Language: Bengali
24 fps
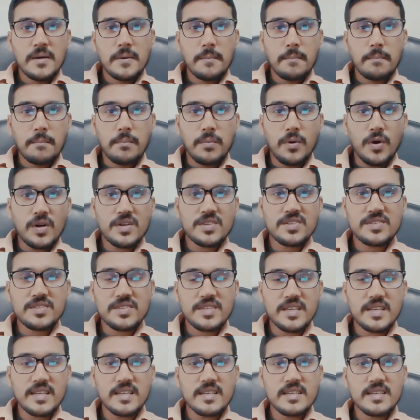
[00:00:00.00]

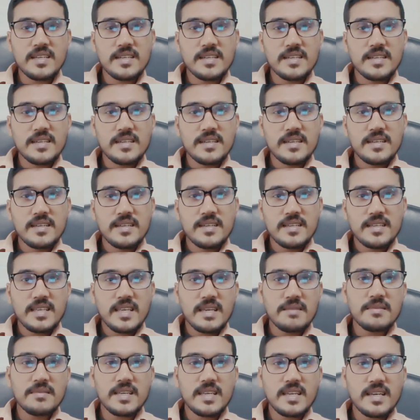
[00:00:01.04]
বক্সের
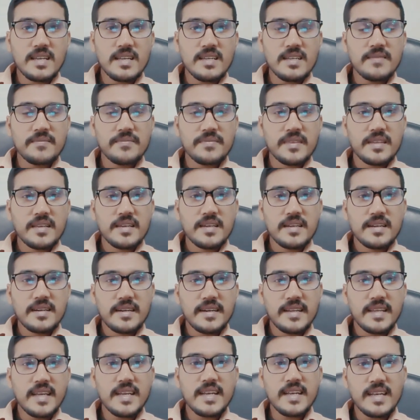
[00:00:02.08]
কেমিক্যাল
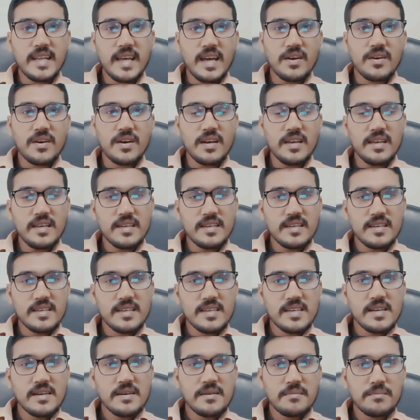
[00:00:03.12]
ডেন না হয়
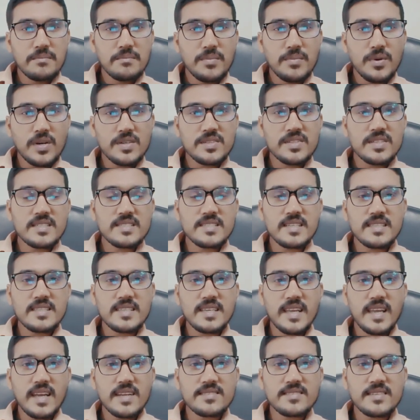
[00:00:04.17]
বক্সের সাথে
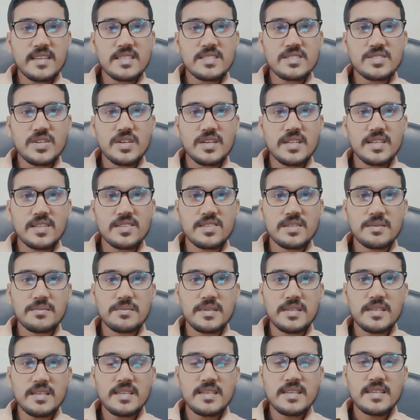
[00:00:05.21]
অ্যাডজাস্ট হয় রেসিপি
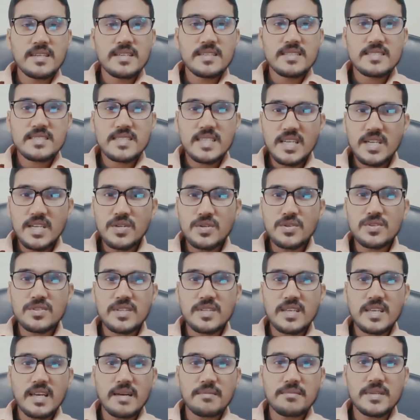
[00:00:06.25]
সে
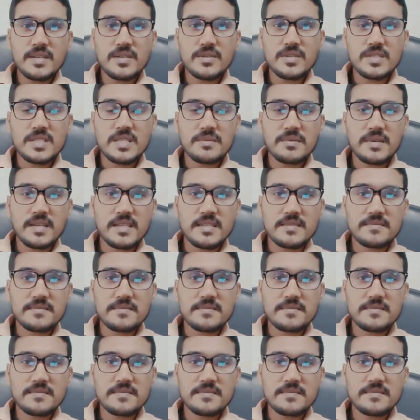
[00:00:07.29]
অনুযায়ী আপনি করতে পারেন